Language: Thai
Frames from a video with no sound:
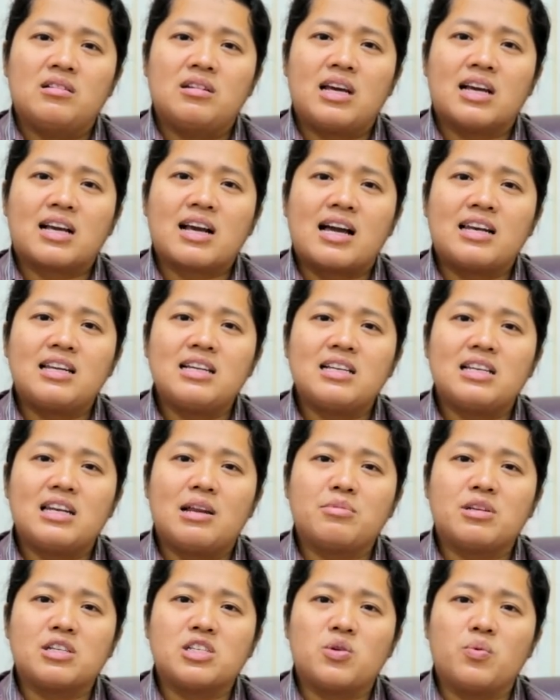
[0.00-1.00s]
ในการที่
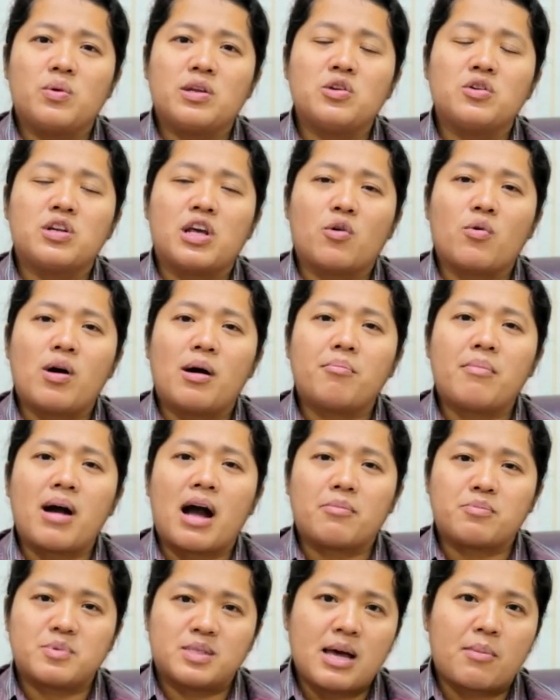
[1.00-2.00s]
ดำเนินชีวิตอยู่ในความ
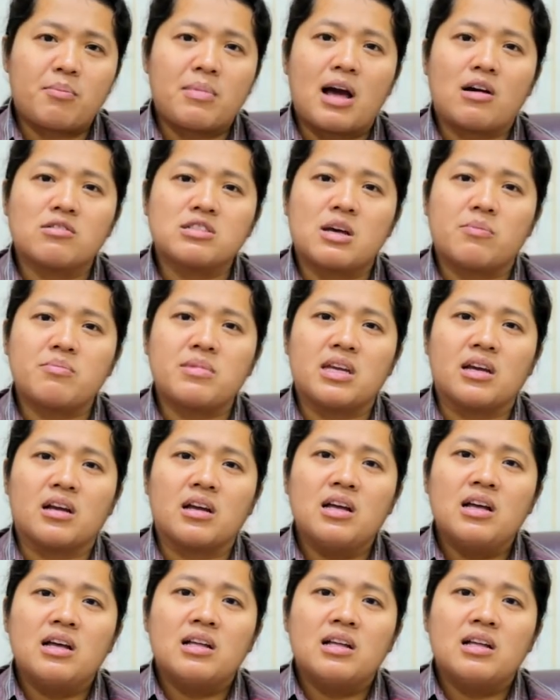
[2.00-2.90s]
บาปซ้ำแล้วซ้ำอีก